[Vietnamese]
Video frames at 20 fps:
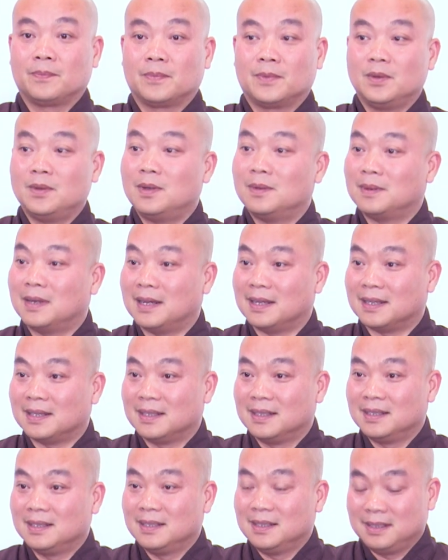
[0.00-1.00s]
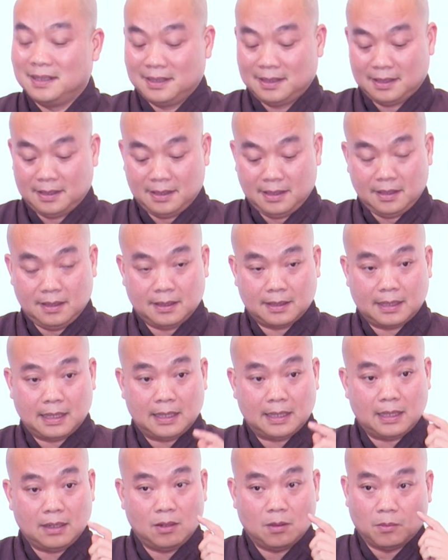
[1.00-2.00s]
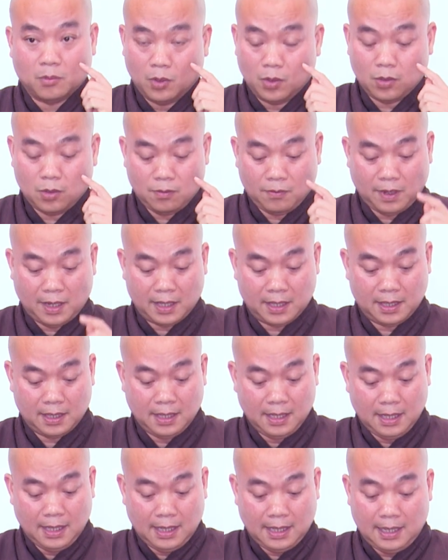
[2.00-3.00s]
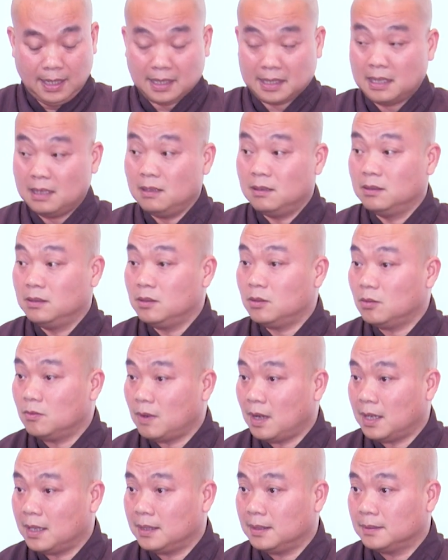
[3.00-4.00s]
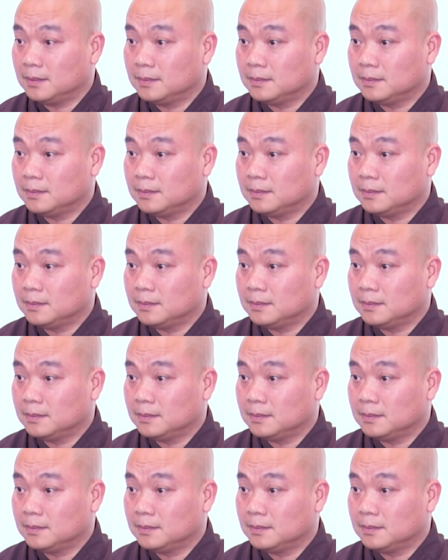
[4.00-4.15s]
đúng không hả? Cho nên cái cái lỗ mũi cũng vậy, hay là cái lưỡi cũng vậy.